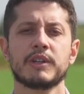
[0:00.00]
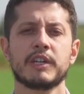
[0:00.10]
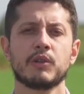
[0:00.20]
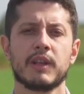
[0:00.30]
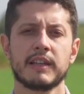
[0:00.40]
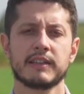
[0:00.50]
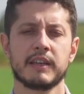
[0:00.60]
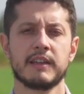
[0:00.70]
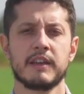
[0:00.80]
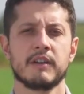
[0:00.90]
a
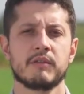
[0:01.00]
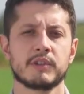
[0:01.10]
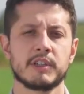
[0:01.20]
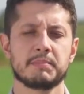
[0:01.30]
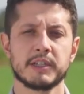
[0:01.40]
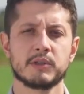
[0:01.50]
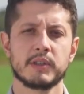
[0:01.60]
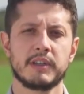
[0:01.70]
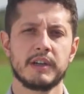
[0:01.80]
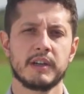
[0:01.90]
Geodata, vocês passam a
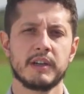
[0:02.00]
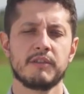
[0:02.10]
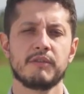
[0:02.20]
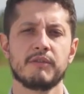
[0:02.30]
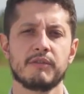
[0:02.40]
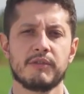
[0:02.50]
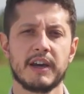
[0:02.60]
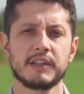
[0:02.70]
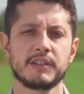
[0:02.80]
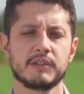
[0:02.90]
ter
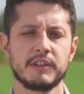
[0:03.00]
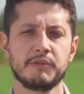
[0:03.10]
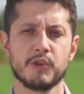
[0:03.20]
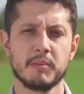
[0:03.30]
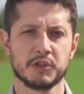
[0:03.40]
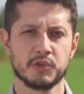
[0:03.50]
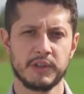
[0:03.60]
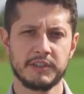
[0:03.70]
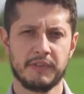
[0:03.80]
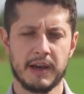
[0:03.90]
várias
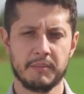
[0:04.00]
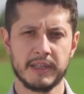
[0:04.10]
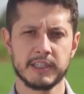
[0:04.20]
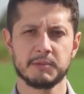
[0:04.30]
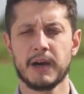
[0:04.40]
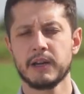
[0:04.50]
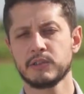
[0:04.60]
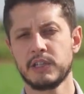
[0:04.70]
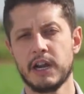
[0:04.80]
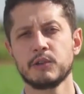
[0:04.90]
informações e ferramentas para
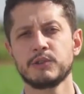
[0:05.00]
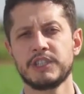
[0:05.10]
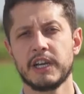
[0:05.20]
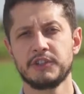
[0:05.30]
auxiliar no dia a